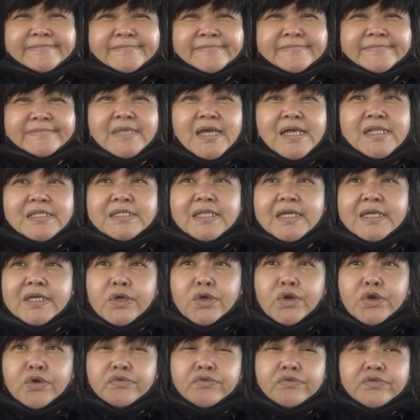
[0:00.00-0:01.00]
Dahil day
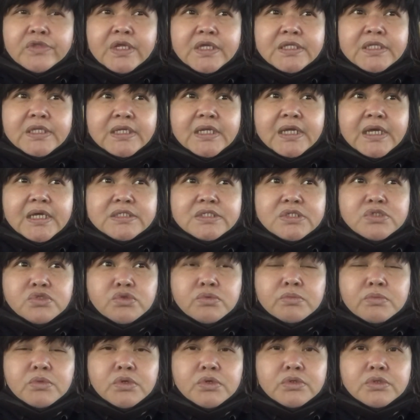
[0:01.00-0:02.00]
off na ni Rasa
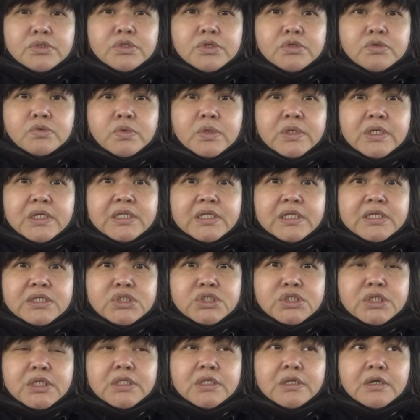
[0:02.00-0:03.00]
tomorrow, nag-work lang
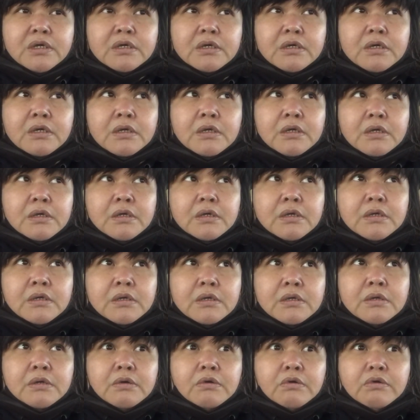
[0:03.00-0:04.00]
siya ng
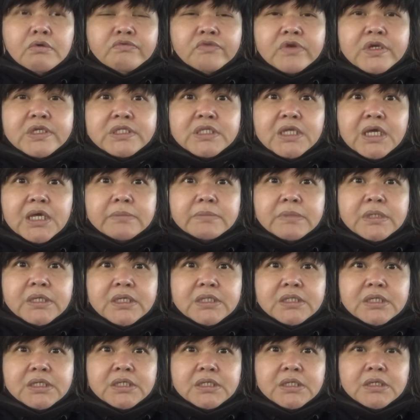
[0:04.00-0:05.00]
overtime
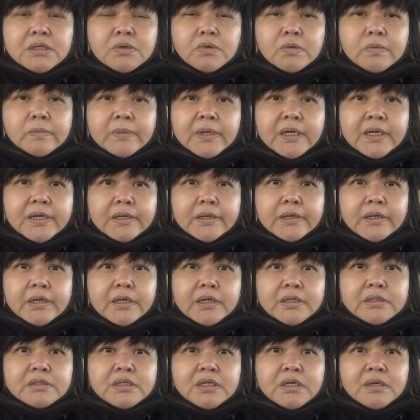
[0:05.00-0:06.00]
kaninang
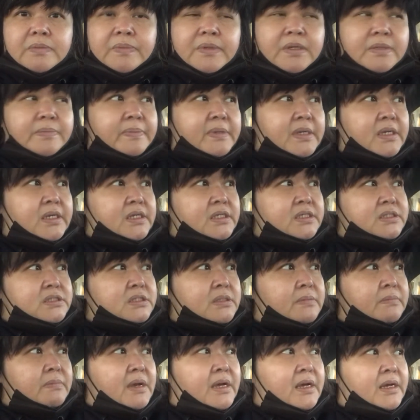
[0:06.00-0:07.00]
umaga, nakapagpahinga
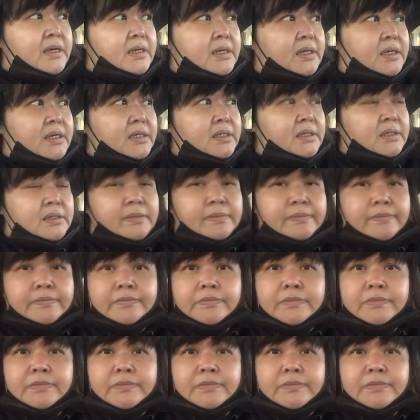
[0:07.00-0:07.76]
sa bahay.